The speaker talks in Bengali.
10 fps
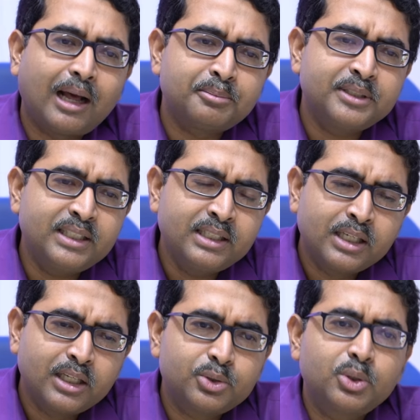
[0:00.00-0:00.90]
আপনি
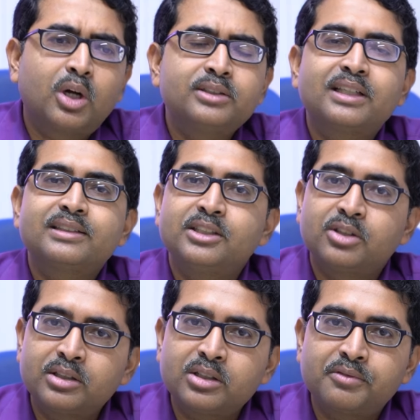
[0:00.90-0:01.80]
দু ঘন্টা তিন
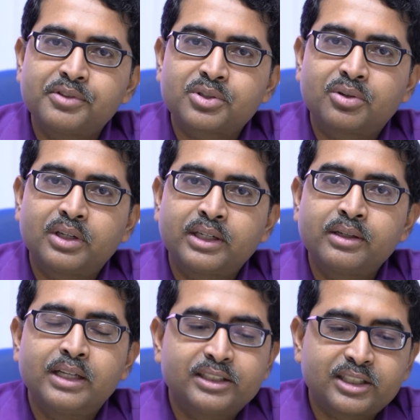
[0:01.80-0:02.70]
ঘন্টা অফিস করলেন
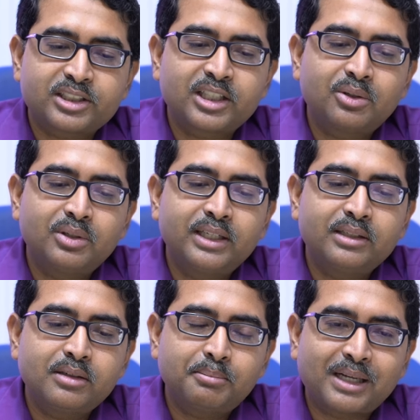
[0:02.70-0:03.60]
চেষ্টা
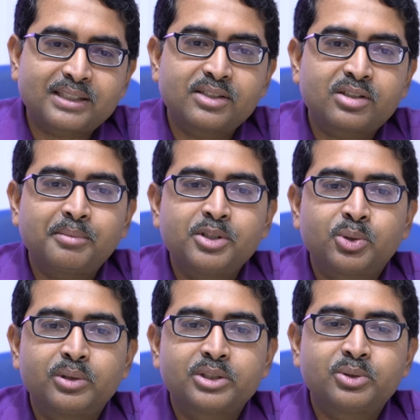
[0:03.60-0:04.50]
করলেন বাসে ট্রামে
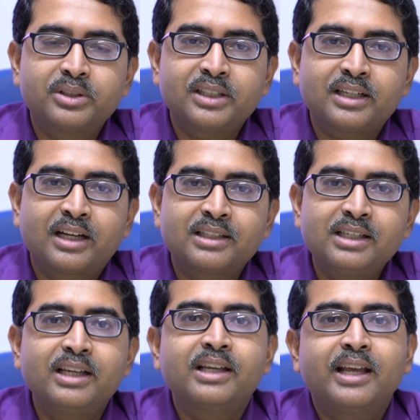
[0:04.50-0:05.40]
ঝুলতে ঝুলতে না
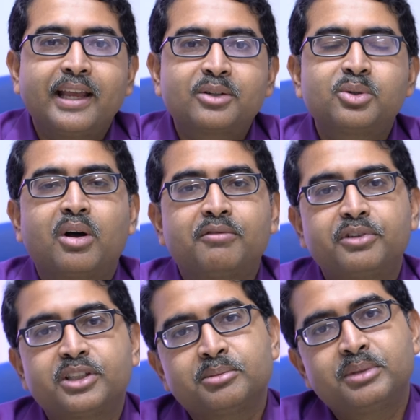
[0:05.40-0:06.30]
গিয়ে একটু
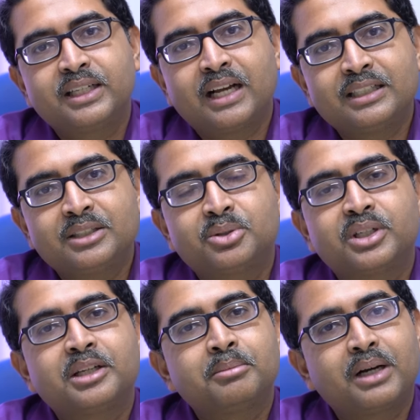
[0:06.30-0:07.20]
কমফর্টেবলি গাড়ি
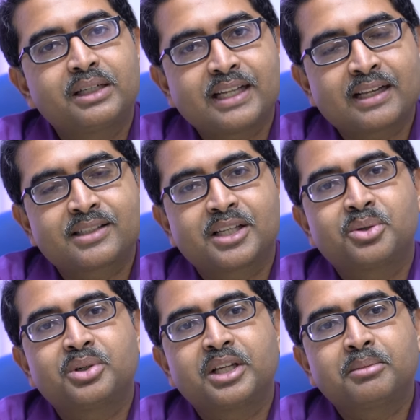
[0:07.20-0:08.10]
করে বা ট্যাক্সি
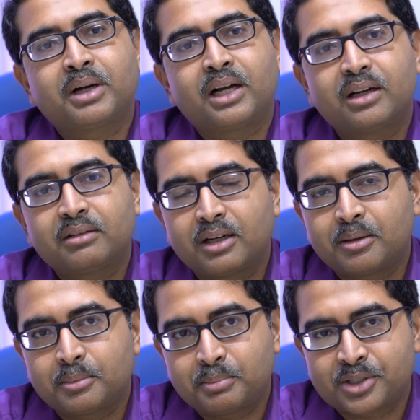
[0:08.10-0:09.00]
করে বা
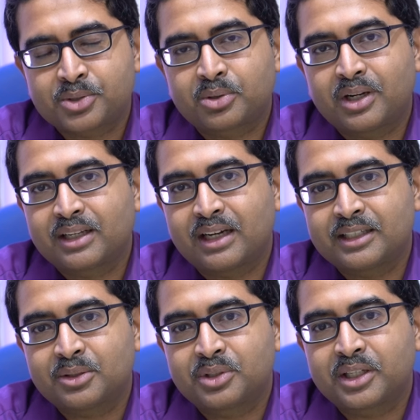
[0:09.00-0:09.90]
পার্সোনাল
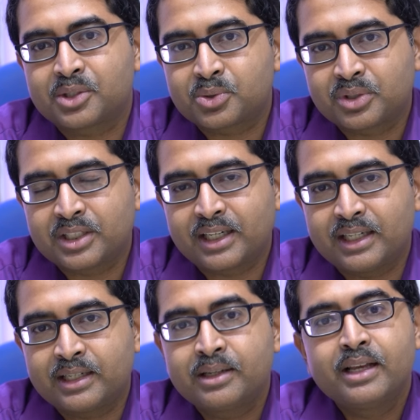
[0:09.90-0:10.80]
কারে করে কিছুদিন
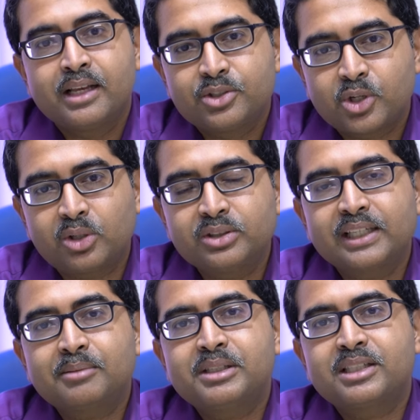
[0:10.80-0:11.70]
গেলেন যখন
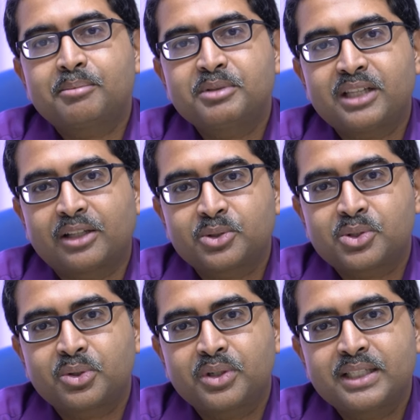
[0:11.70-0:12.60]
দেখবেন যে আপনি
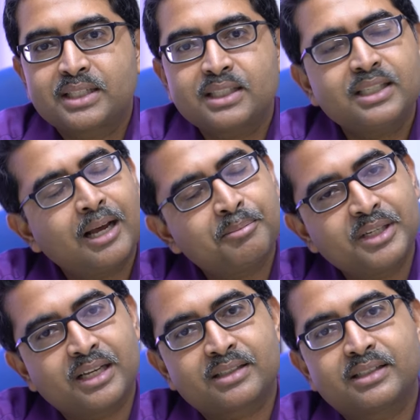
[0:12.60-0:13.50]
ধাতস্থ হয়ে যাচ্ছেন
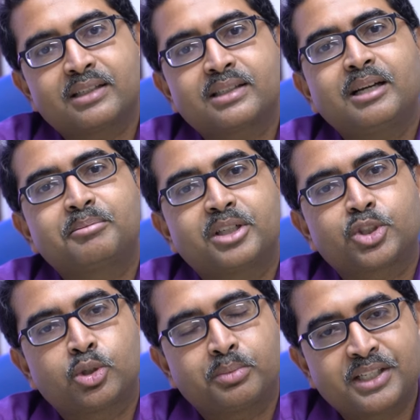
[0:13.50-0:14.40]
আপনি আস্তে আস্তে আপনার
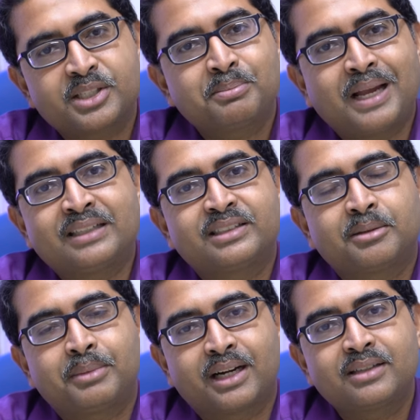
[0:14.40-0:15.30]
সময়
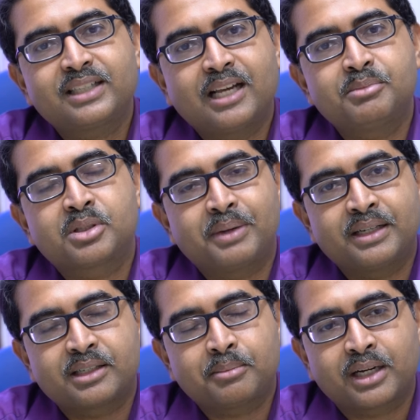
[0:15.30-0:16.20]
স্প্যানটা বাড়ান টাইম
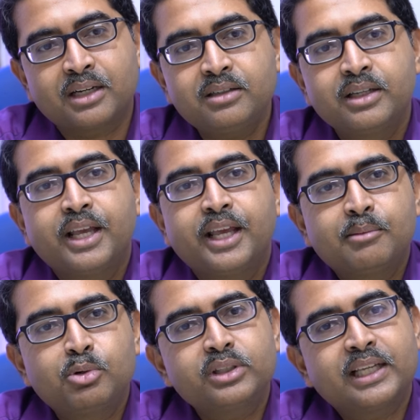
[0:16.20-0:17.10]
স্প্যানটা বাড়ান
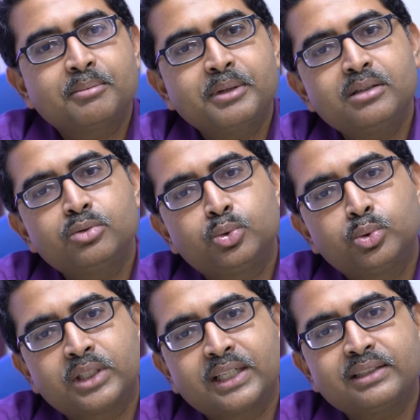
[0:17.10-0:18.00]
এবং দেখবেন দু
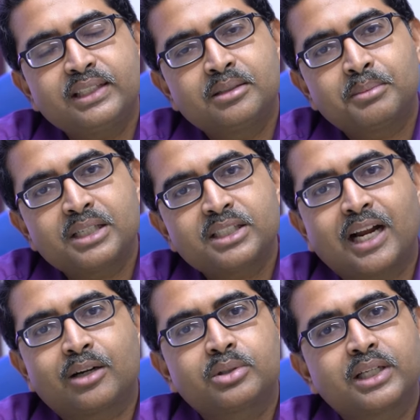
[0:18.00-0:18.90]
থেকে তিন মাস
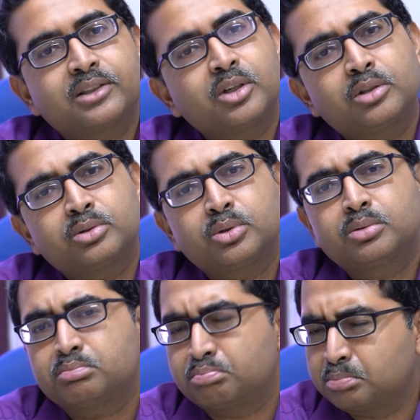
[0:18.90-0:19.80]
কারোর ক্ষেত্রে হয়তো
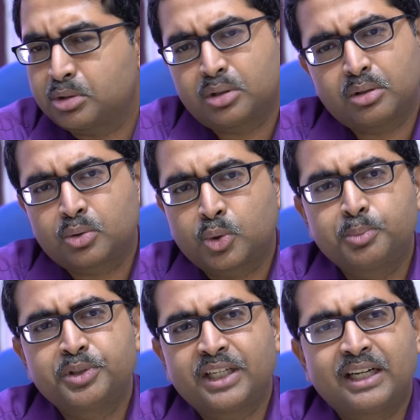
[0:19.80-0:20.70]

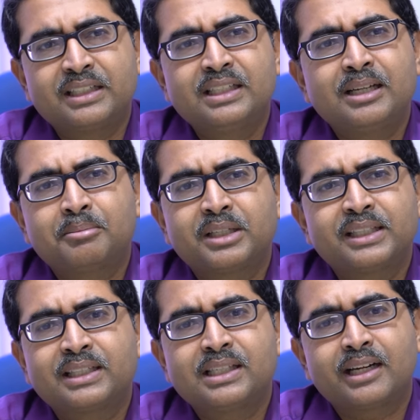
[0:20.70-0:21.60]
খুব রেয়ারলি আমরা
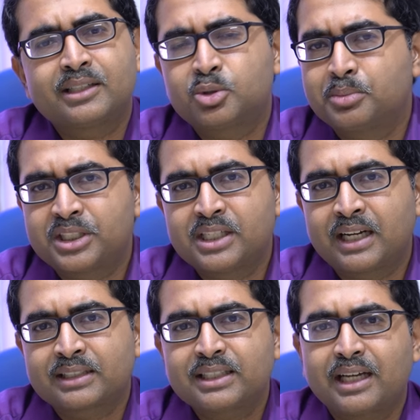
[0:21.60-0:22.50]
দেখি আরেকটু বেশি
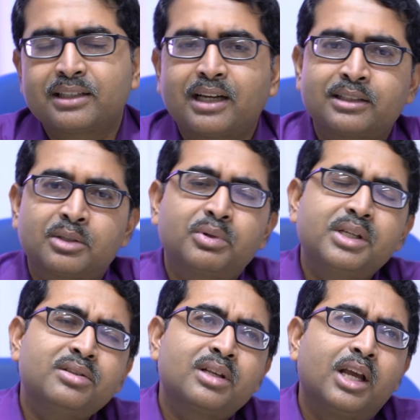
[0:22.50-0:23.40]
লাগছে
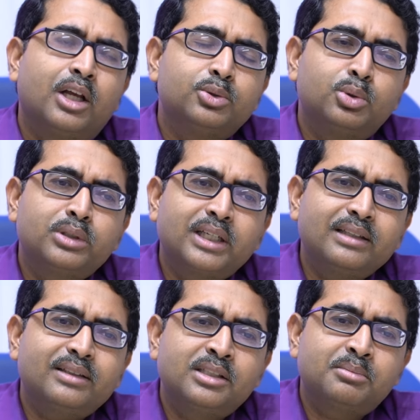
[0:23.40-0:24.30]
আদারওয়াইজ দু
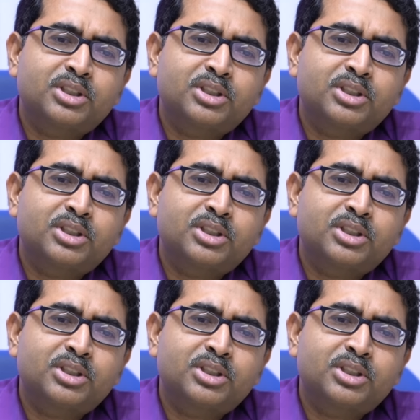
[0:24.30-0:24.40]
থেকে তিন